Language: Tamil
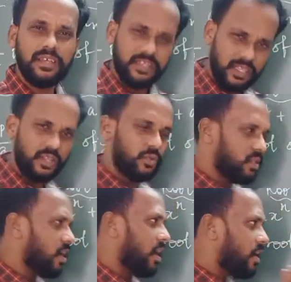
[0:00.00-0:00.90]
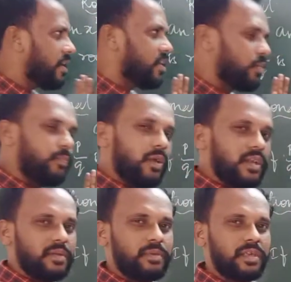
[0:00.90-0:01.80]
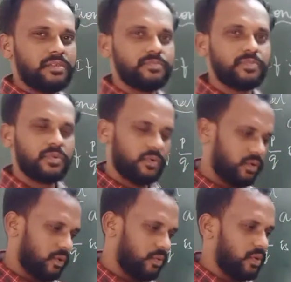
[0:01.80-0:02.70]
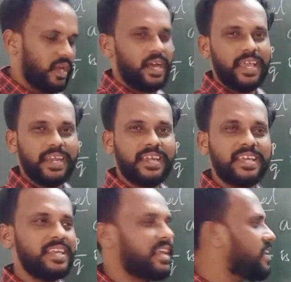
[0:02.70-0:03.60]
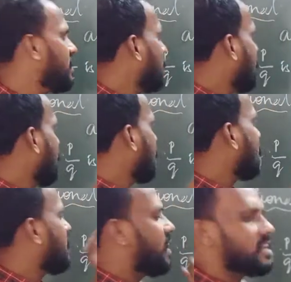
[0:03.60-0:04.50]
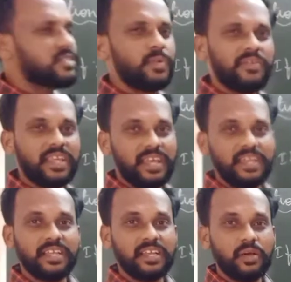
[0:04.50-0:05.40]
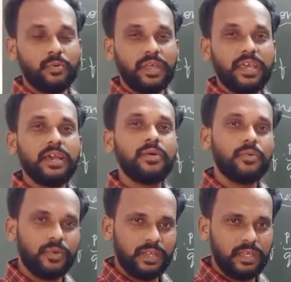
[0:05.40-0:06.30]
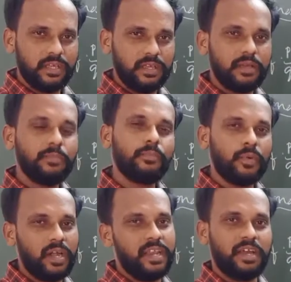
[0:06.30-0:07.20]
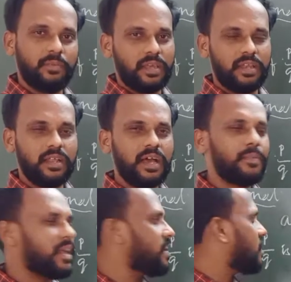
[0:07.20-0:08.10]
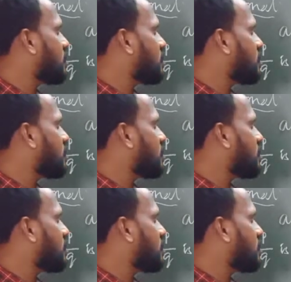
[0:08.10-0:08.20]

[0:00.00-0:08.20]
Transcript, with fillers: ஸோ இது வந்து ஆர்டினரி ஒரு பாலினாமியல் ஒரு ஹையர் டிகிரி எக்ஸ் பவர் என் இருக்கக்கூடிய ஒரு பாலினாமியல் அப்புறம் என்ன